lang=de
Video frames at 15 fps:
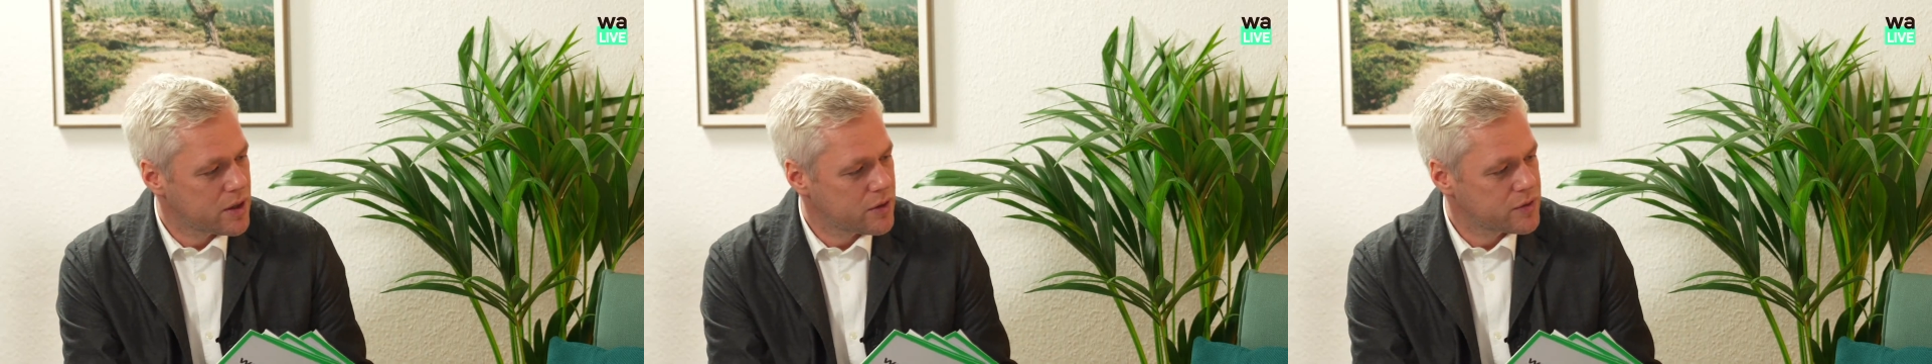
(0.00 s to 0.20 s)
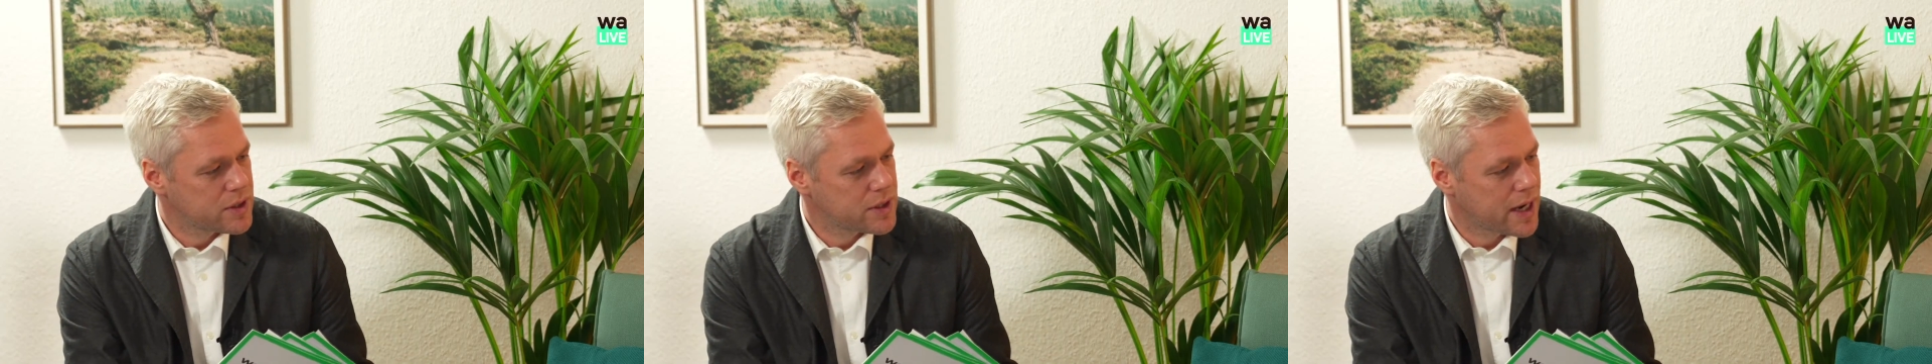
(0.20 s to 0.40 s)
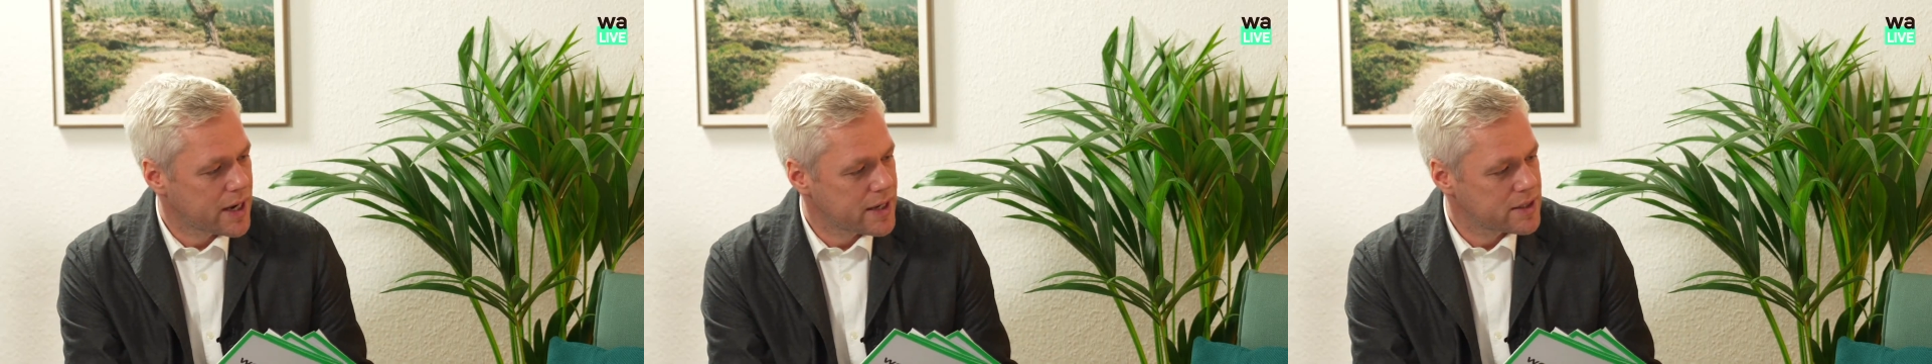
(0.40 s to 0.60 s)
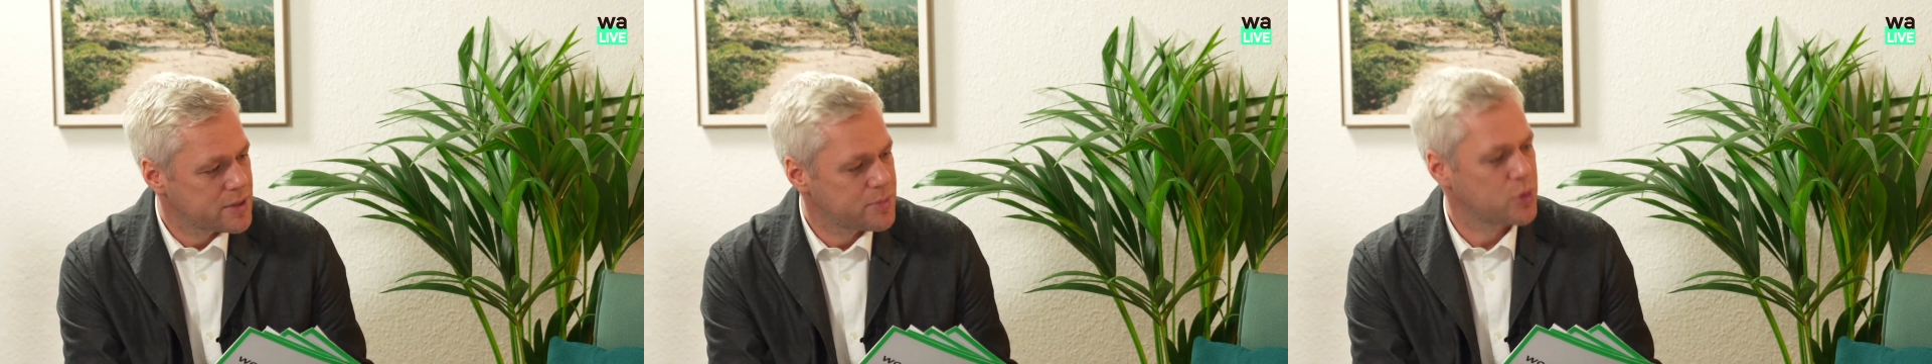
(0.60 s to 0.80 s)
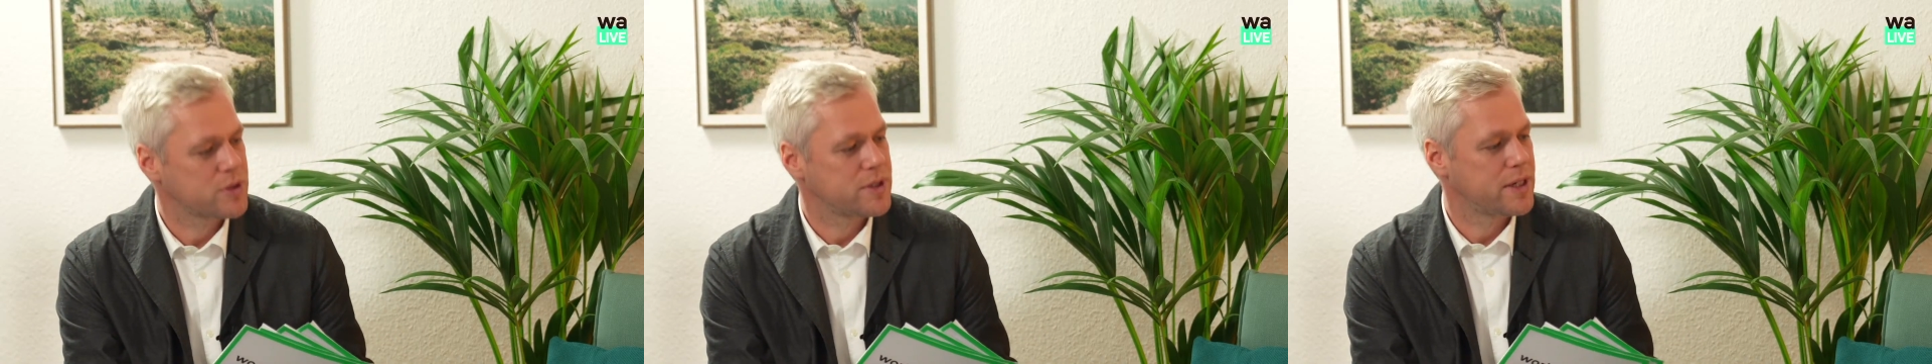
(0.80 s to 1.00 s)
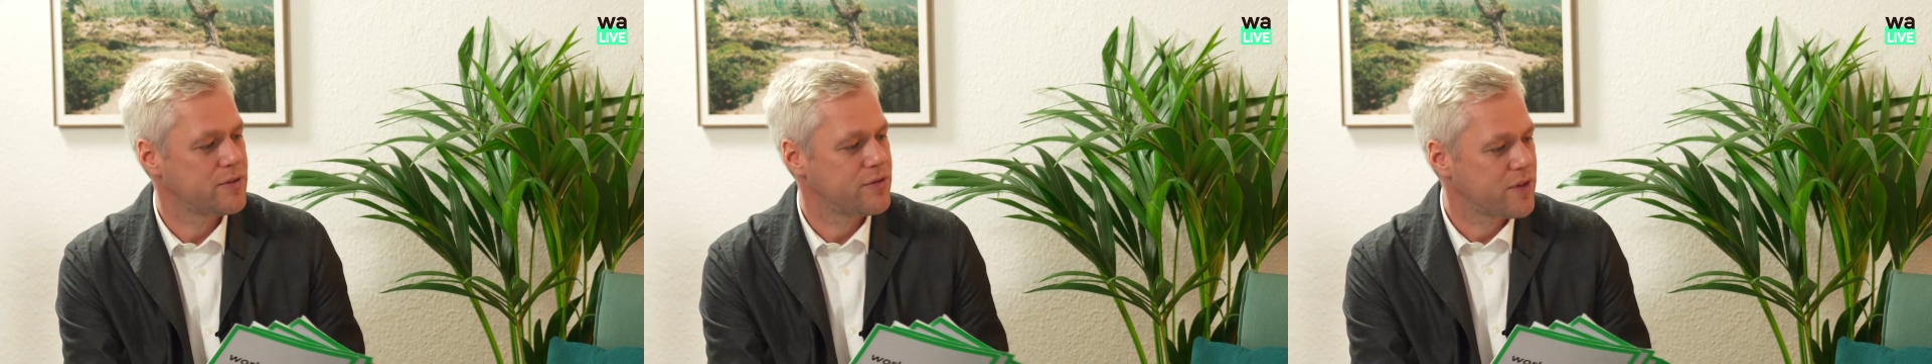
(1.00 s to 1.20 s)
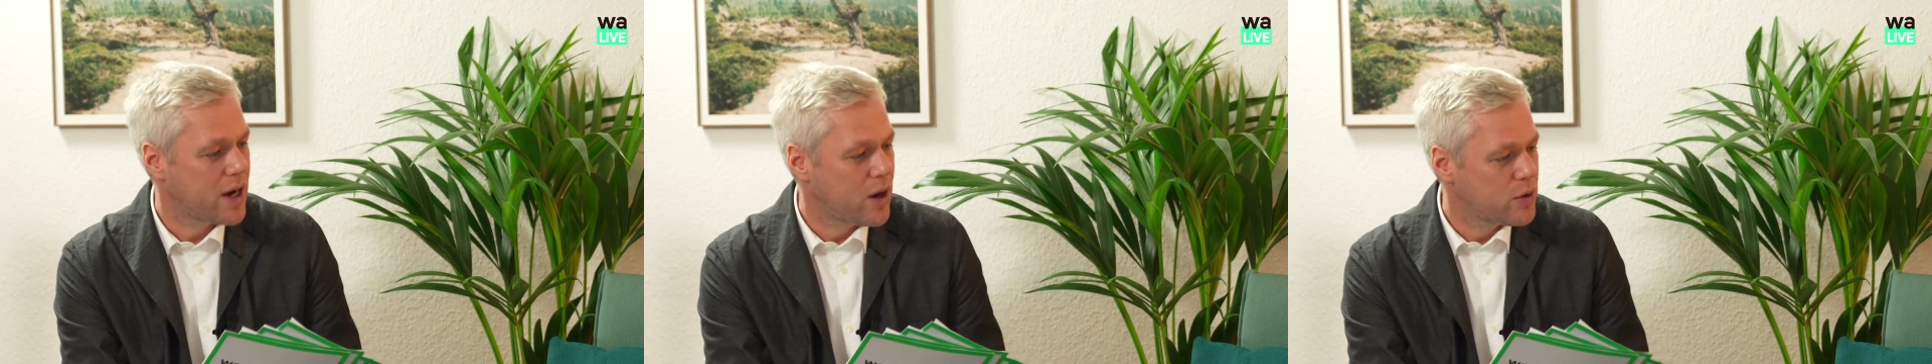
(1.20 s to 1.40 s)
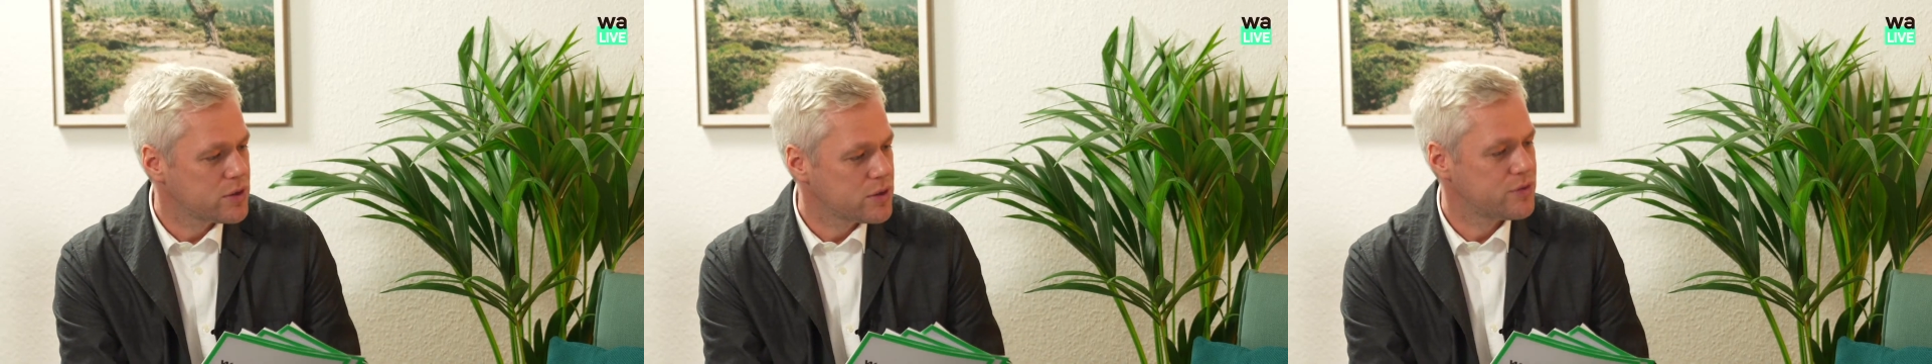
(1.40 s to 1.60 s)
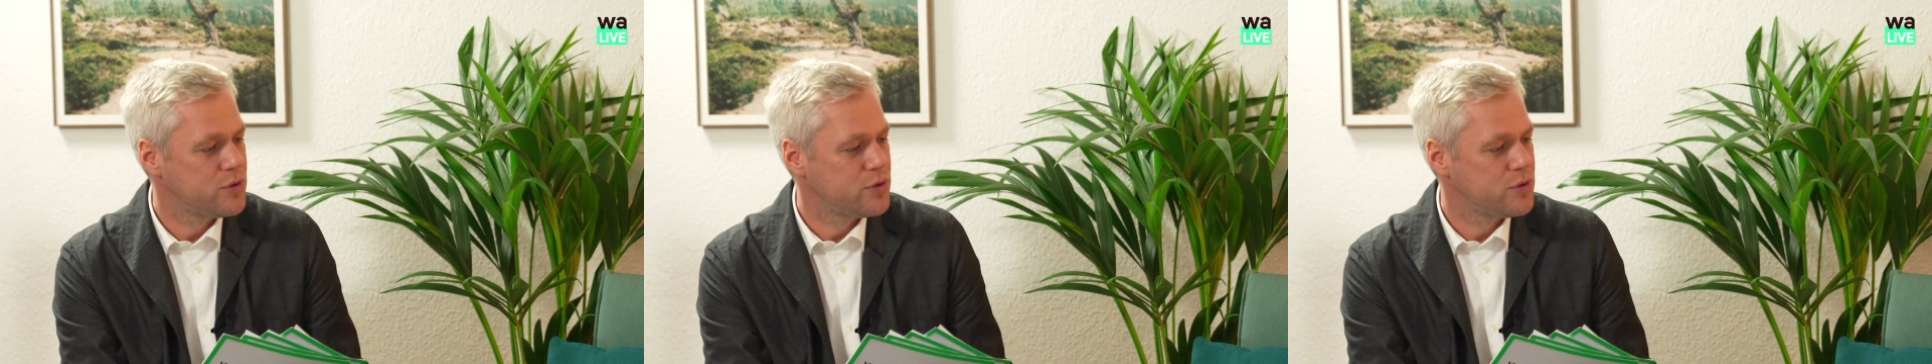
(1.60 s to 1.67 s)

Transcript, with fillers: auf die 30% Frauen in